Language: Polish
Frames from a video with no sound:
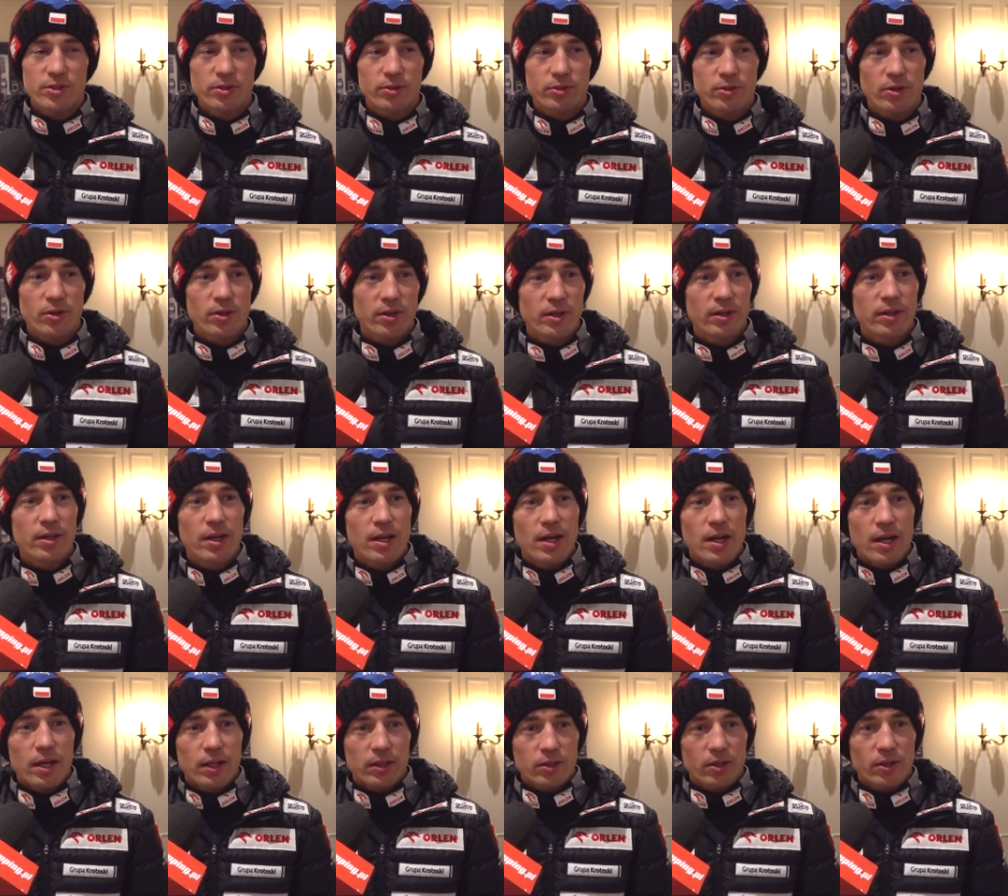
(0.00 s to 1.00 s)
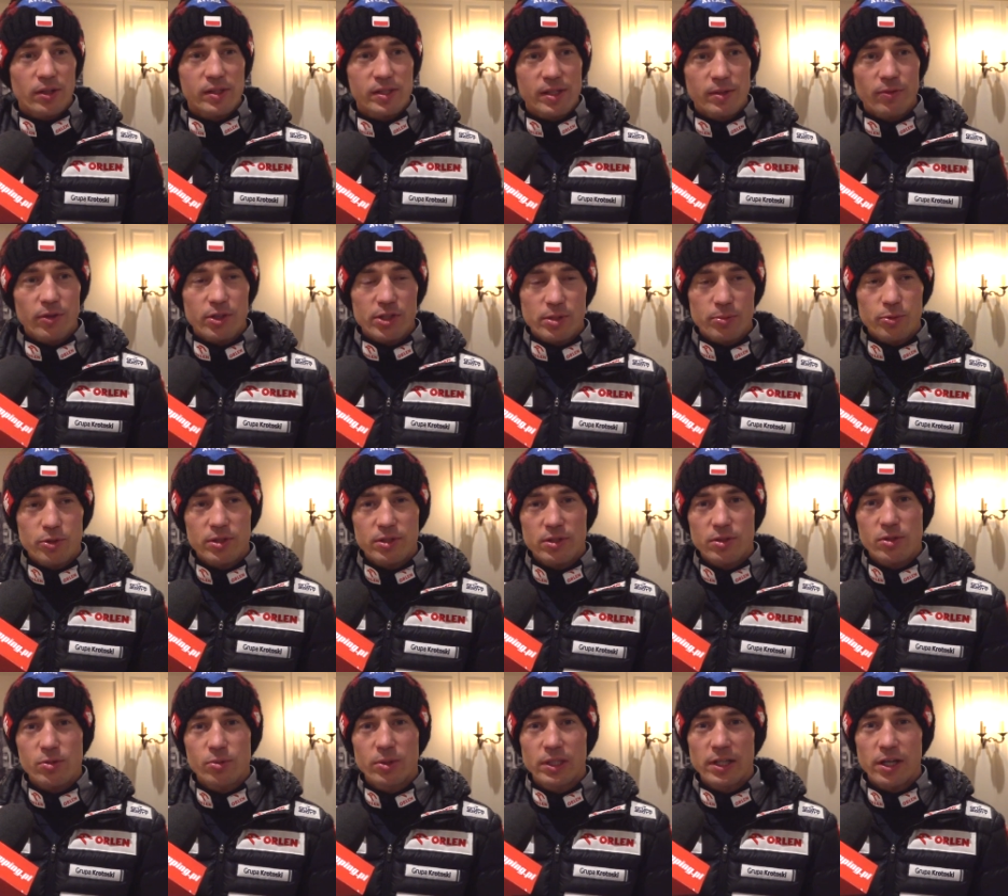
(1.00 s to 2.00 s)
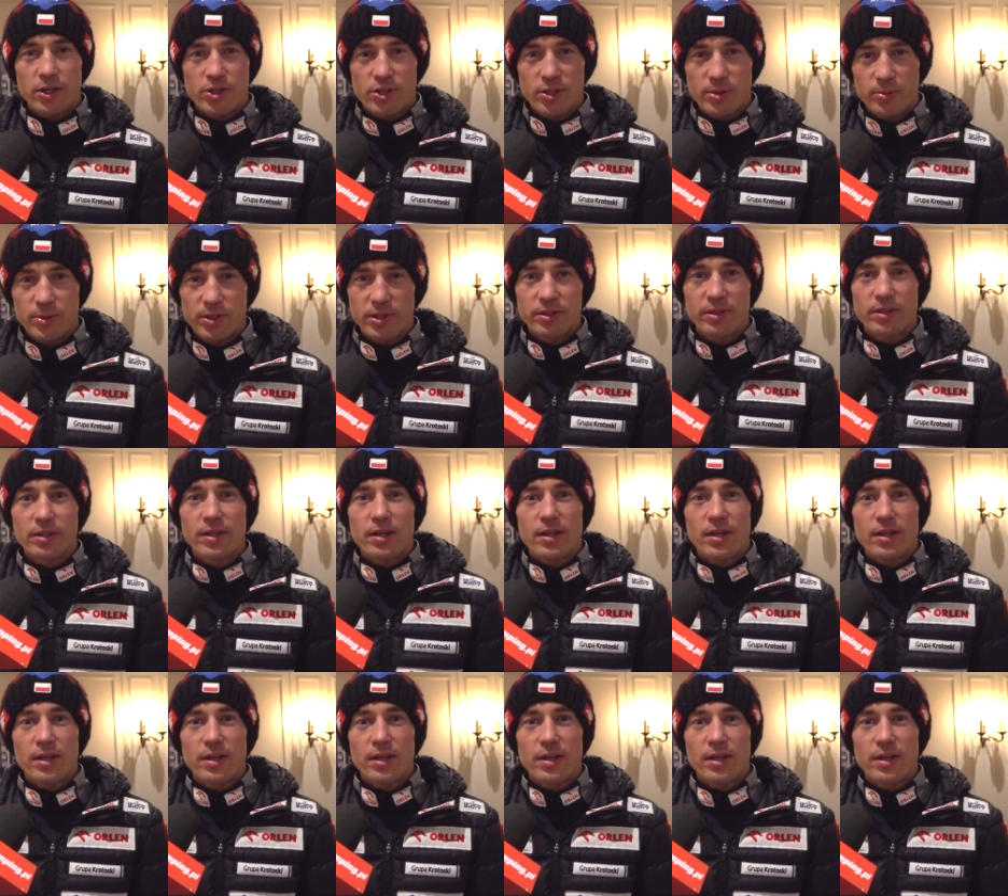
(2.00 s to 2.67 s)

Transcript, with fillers: No trochę, trochę jestem właśnie przez to zły na siebie.